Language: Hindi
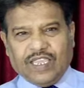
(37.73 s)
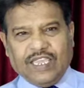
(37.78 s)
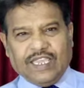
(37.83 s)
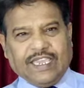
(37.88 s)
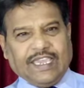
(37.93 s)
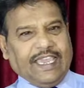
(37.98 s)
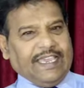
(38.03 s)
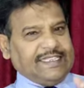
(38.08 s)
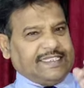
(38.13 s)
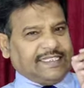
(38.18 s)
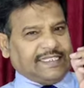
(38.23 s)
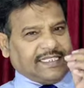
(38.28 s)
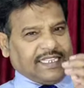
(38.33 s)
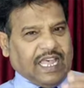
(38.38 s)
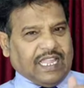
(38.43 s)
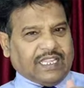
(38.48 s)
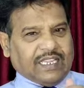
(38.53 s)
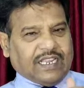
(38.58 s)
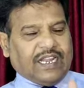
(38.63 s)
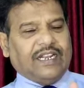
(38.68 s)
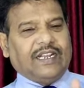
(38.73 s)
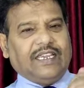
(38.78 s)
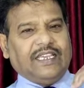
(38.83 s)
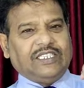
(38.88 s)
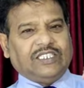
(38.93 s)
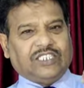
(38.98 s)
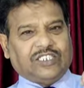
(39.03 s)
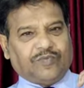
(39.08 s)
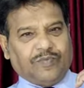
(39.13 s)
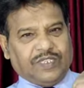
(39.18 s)
वाक्य के सात खंड है
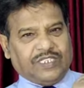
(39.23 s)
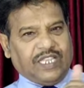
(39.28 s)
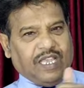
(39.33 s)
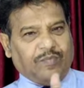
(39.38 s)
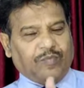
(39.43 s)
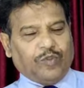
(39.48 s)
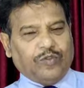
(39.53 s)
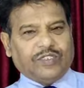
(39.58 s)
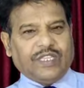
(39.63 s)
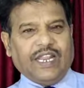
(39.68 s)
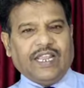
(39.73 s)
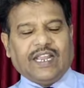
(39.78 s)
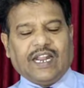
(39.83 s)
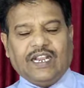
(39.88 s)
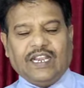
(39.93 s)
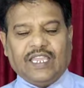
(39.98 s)
जिसमें से हम दूसरे